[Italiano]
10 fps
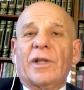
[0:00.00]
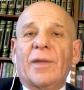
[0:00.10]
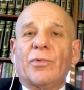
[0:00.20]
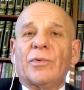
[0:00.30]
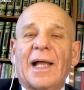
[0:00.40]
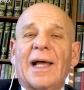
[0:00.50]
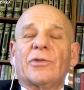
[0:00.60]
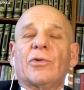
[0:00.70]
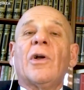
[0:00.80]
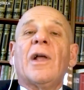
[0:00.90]

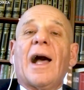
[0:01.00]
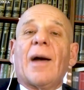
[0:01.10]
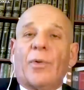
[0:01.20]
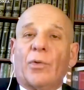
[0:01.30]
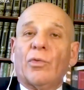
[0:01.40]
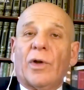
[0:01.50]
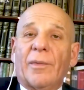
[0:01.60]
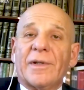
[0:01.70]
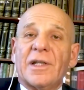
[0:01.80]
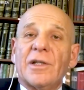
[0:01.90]
deputato a produrre
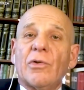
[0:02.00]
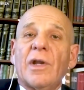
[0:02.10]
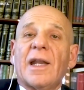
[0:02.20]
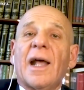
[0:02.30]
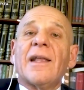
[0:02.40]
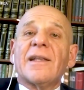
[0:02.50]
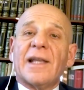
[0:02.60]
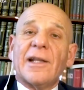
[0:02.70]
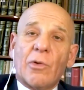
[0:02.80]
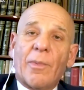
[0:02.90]
questa insulina,
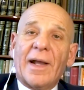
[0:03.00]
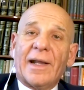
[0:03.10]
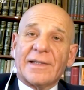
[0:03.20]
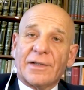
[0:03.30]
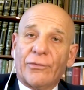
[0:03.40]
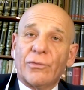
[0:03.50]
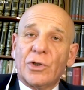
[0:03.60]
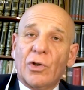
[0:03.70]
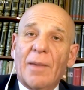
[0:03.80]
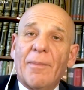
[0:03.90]
se il suo pancreas
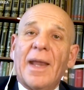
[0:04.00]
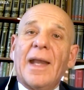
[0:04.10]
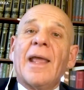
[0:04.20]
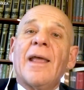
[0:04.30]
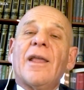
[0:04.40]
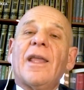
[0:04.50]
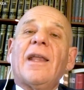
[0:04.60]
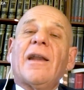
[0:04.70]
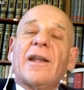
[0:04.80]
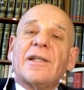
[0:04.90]
funziona bene
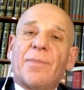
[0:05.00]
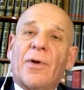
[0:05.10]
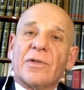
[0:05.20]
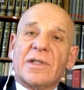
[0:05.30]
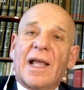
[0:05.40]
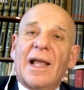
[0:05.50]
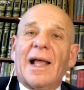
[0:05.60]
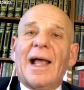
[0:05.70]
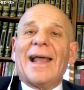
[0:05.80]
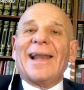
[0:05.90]
in
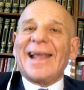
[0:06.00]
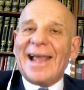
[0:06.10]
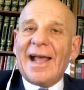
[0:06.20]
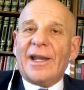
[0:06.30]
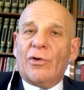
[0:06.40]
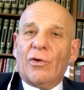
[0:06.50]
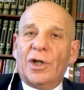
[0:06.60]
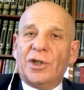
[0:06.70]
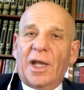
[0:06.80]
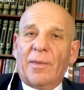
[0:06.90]
risposta al carico
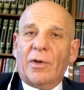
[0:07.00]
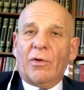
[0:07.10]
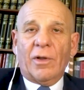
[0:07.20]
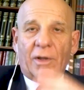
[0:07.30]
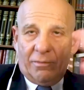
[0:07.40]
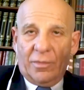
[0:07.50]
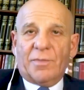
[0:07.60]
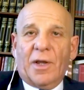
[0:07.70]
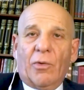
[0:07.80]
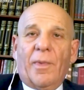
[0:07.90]
glicemico. Mi
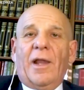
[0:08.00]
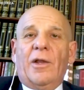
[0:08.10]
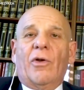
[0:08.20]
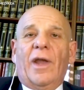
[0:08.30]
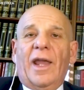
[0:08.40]
spiego meglio,